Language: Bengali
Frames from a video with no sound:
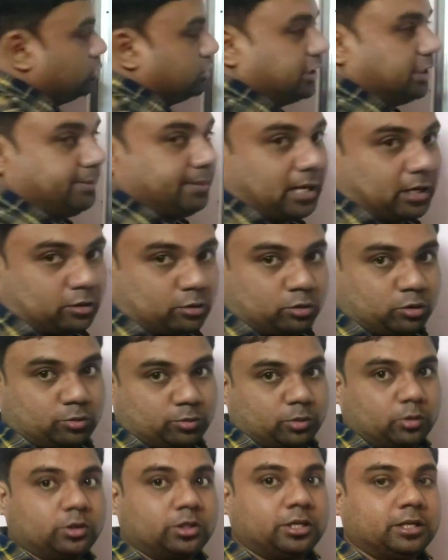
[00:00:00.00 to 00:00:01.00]
অনুযায়ী ভাগ করব
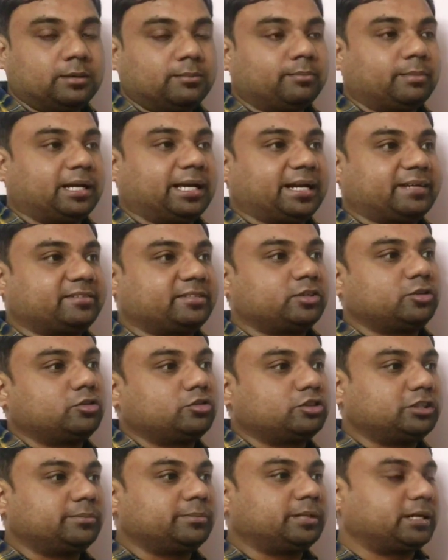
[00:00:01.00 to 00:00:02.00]
বাই অ্যাকশন
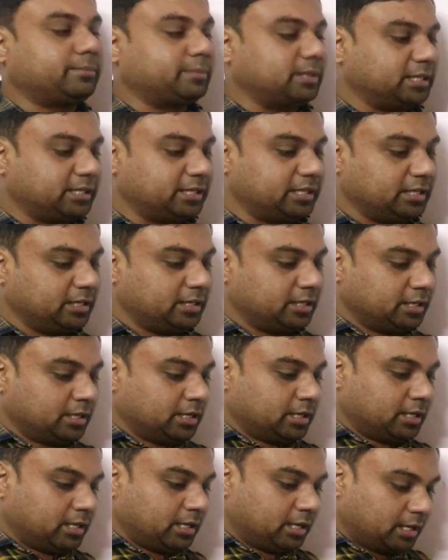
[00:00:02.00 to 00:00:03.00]
অনুযায়ী ভাগ মানে কি
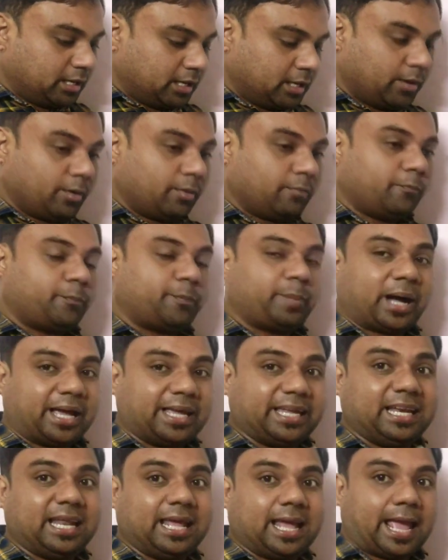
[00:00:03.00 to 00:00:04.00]

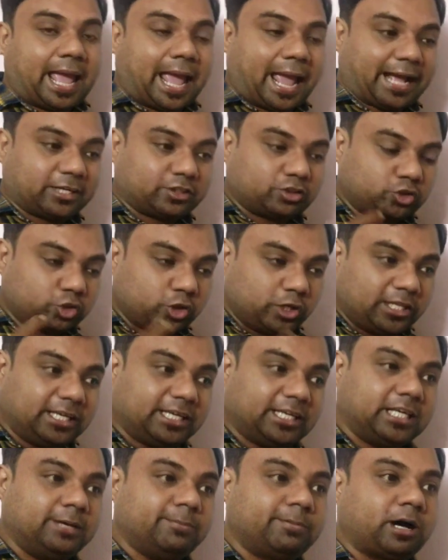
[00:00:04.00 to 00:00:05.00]
পাইল অ্যাকচুয়ালি
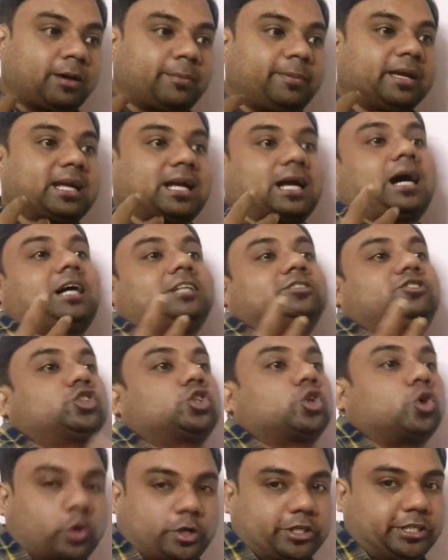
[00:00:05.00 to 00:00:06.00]
কিভাবে কাজ
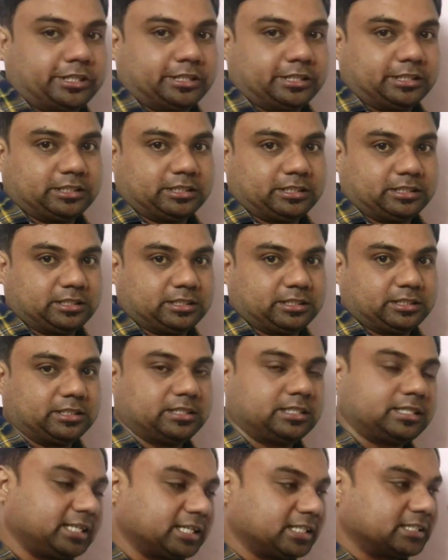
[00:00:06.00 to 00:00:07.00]
করে
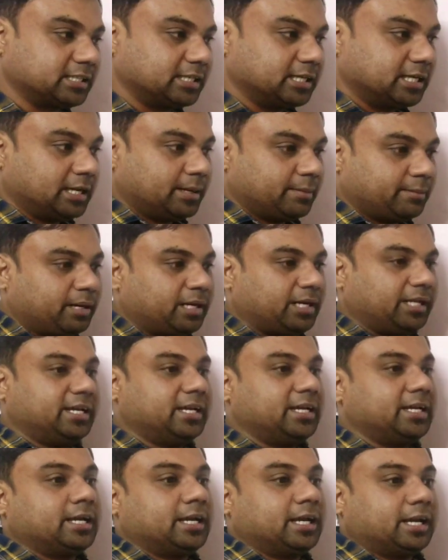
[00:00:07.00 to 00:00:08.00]
ঠিক আছে মানে
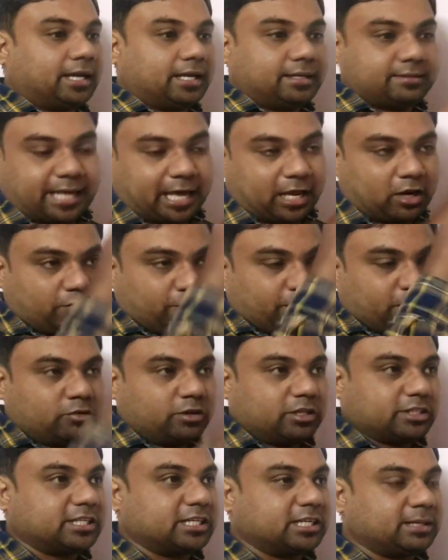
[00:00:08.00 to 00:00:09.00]
স্যালো
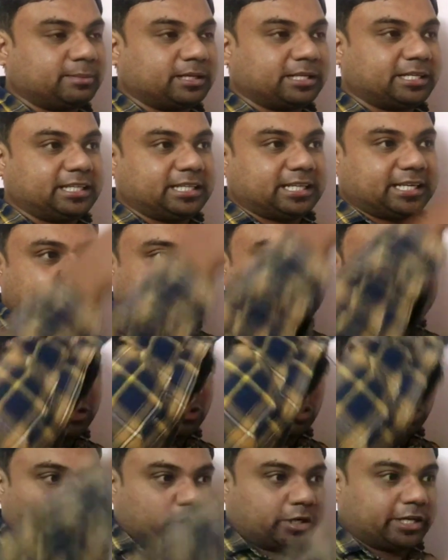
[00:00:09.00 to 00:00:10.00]
ফাউন্ডেশনে আমরা কি দেখেছি
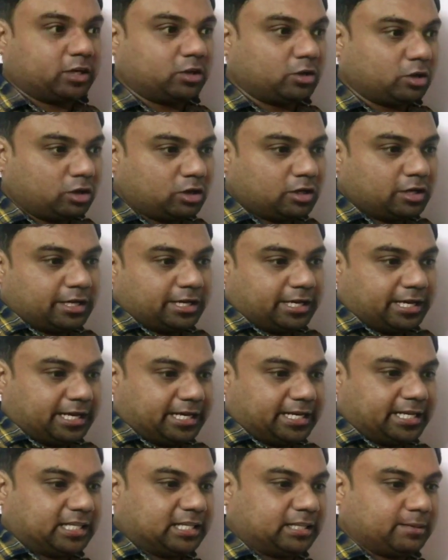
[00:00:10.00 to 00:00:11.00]
লোড এলো
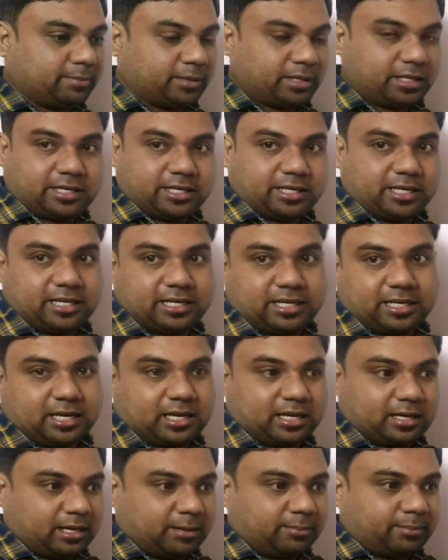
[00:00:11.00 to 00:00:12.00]
এরিয়া দিয়ে এরিয়া
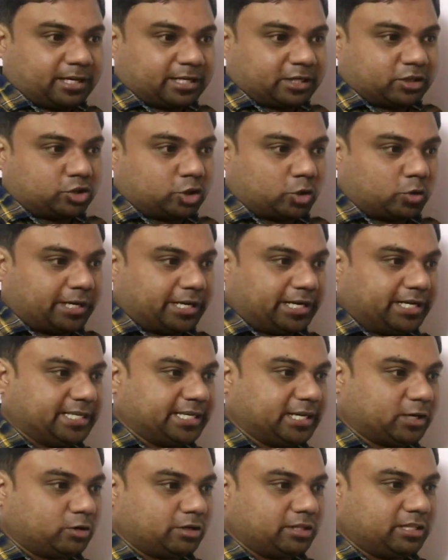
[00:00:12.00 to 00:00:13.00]
আমরা একটা চওড়া
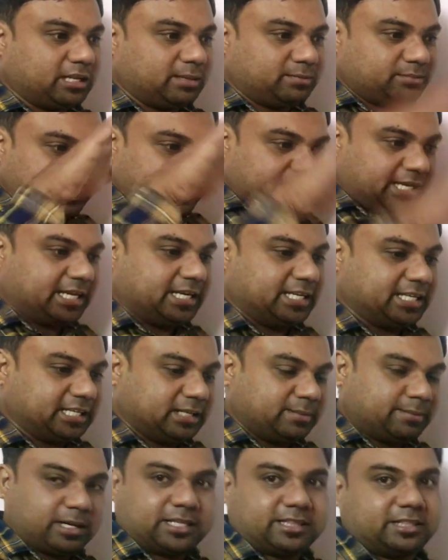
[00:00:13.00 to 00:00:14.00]
এরিয়া করে দিলাম সেই এরিয়া
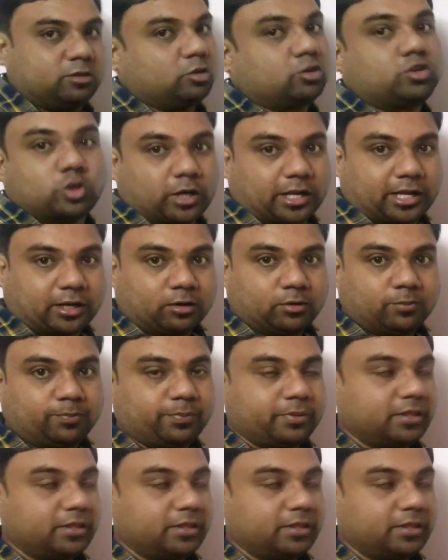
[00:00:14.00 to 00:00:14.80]
দিয়ে মাটিতে লোড চলে গেল